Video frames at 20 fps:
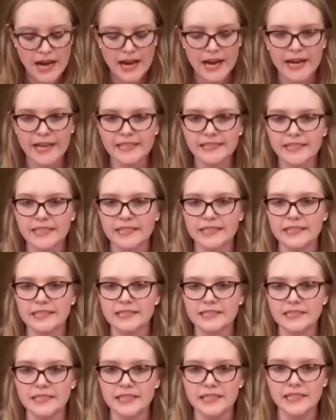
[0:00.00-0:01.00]
A esta
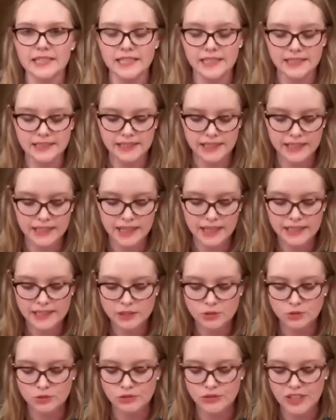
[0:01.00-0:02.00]
crisis integral
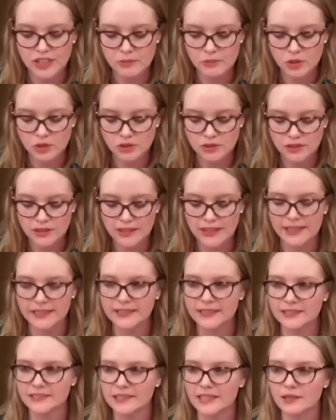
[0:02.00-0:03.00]
que sufrimos la
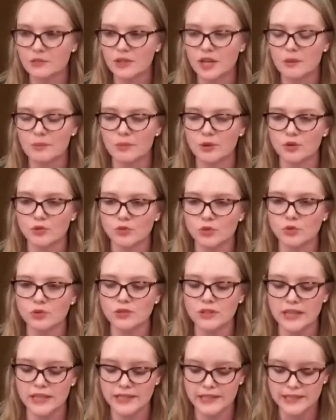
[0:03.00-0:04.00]
antecede una
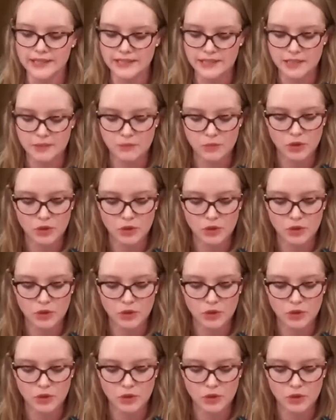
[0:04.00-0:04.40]
profunda crisis